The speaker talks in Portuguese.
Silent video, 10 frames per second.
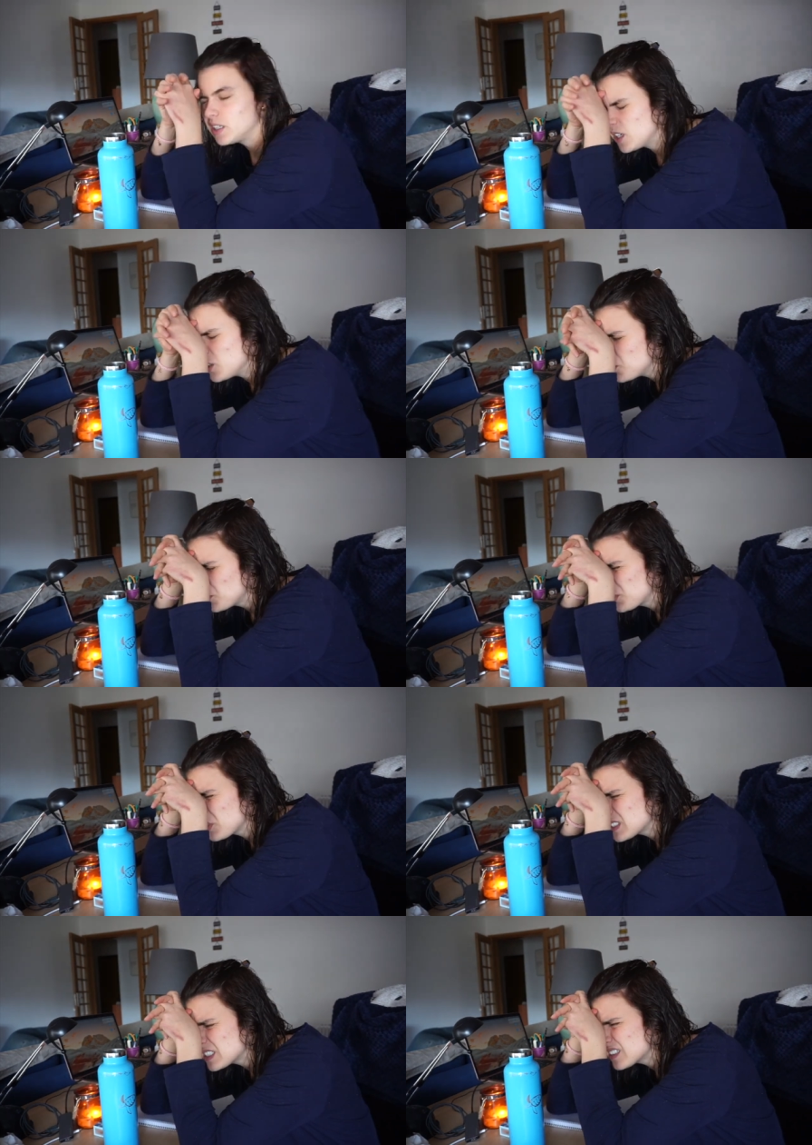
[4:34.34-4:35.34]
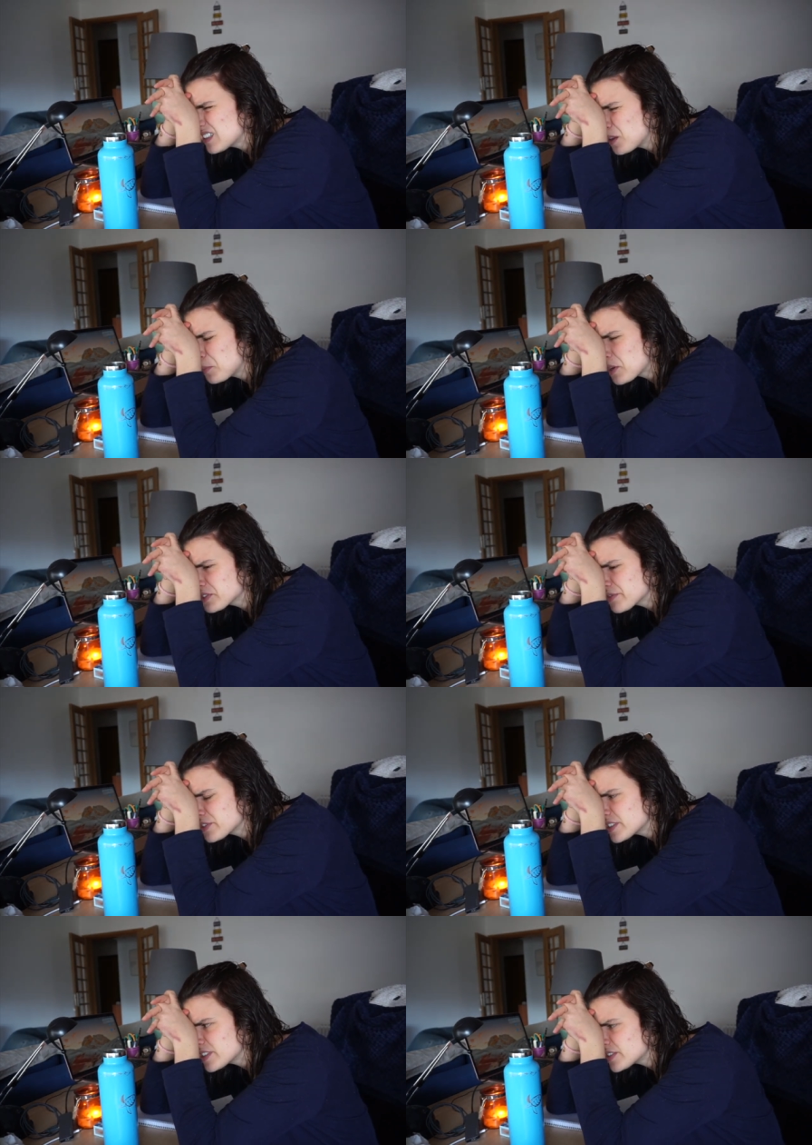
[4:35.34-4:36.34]
Eu fui fazer a tal pausa a
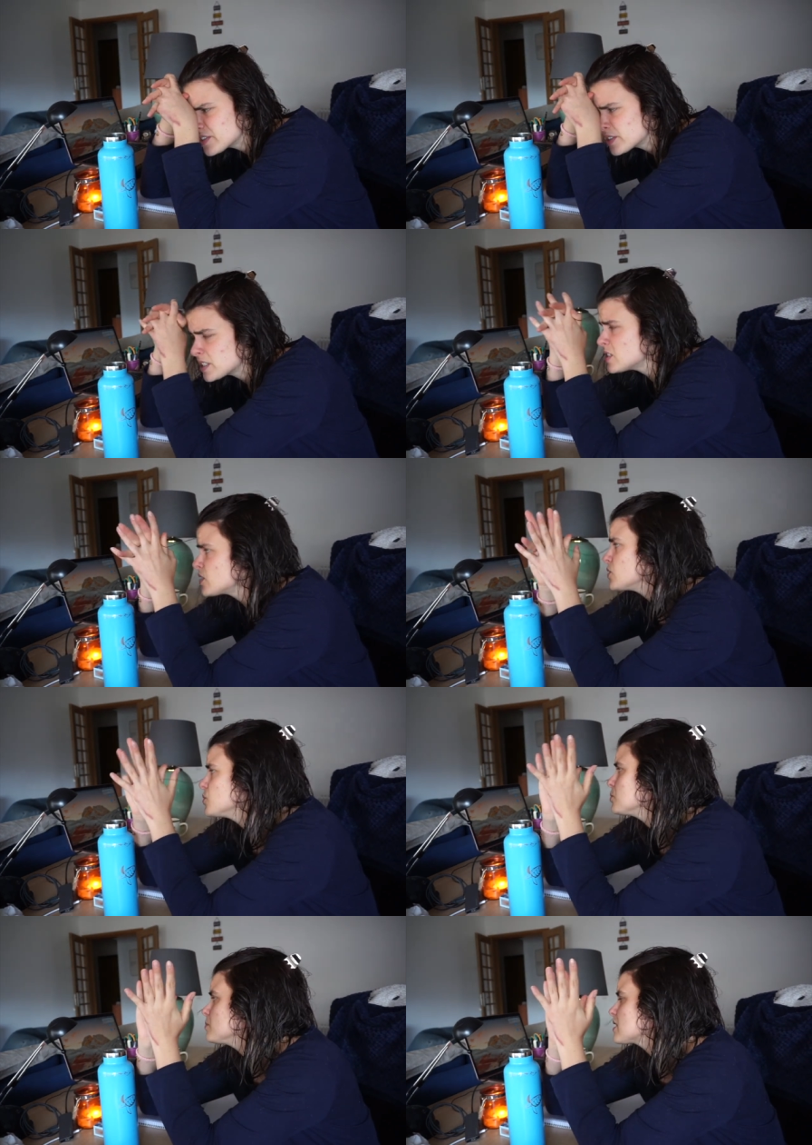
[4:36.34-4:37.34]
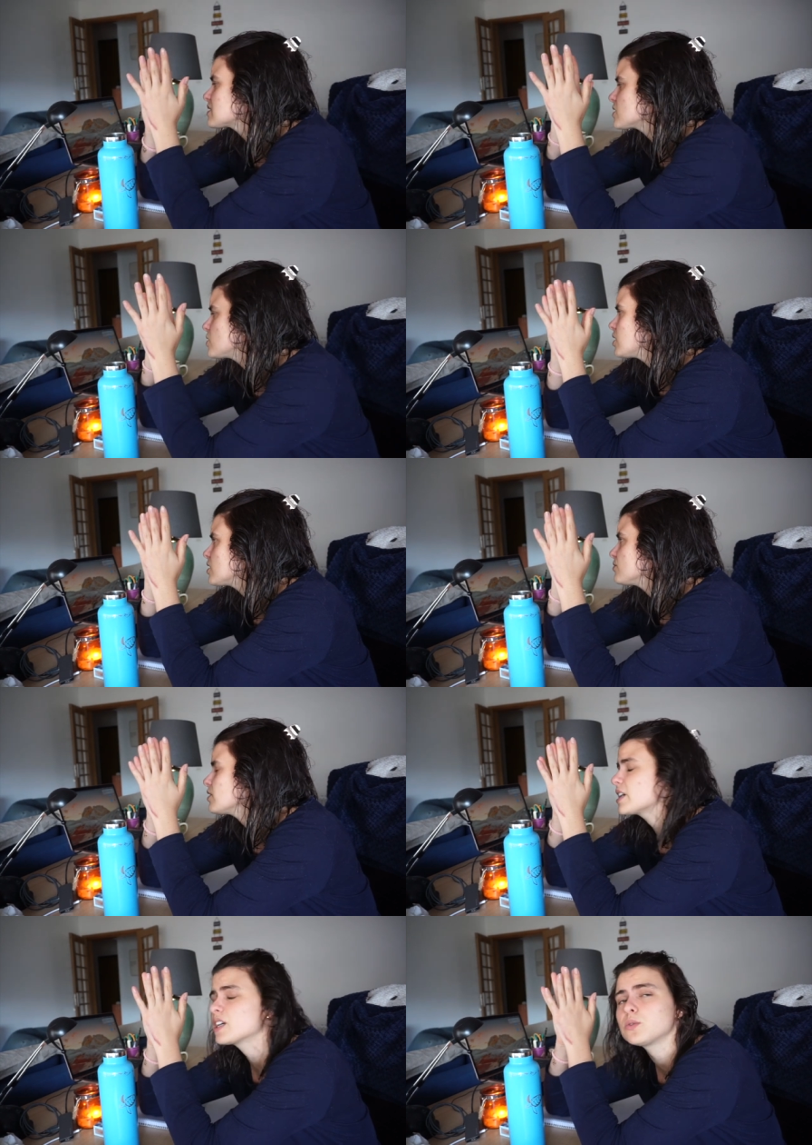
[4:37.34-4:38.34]
fazer exercício, mas agora
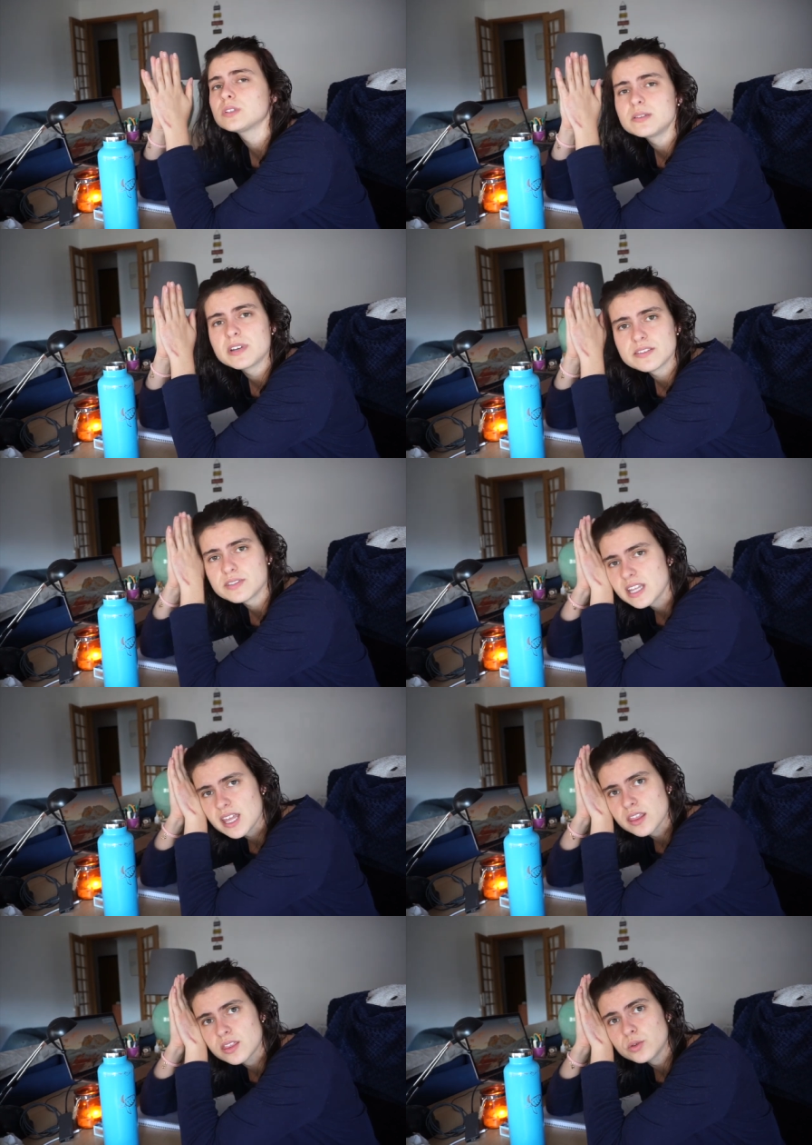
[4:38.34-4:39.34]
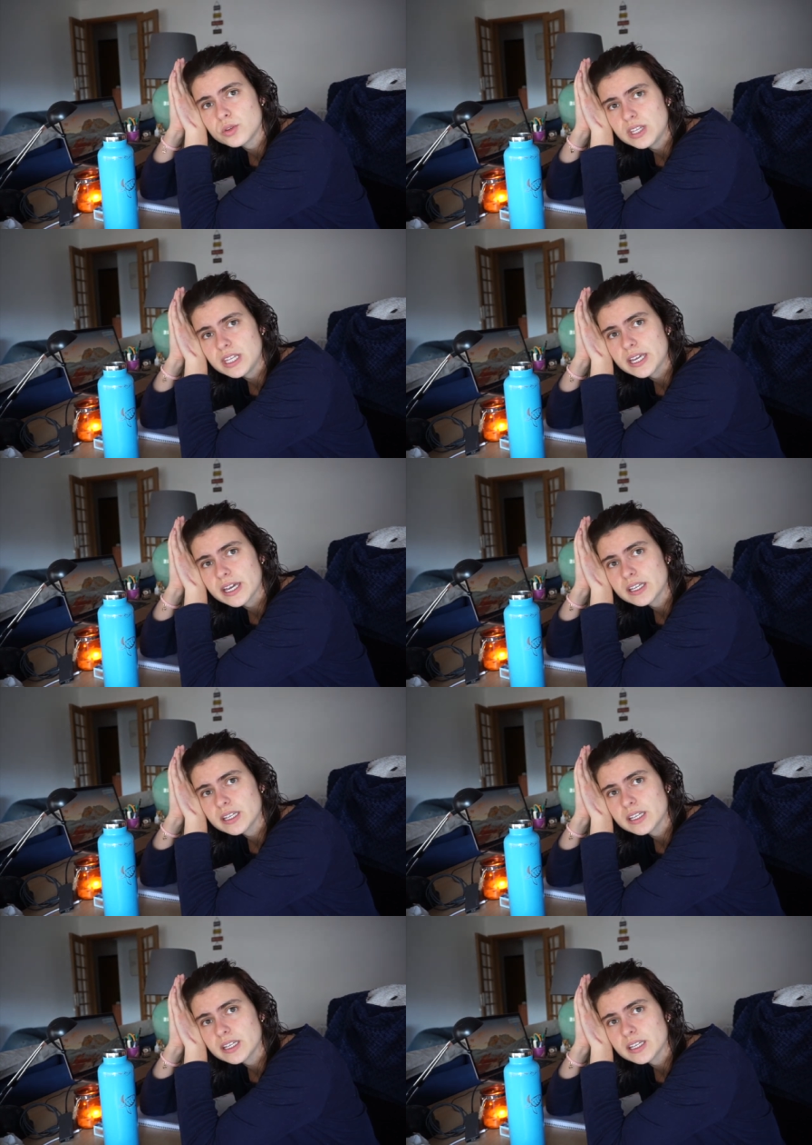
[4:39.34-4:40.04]
vem a última atividade do dia.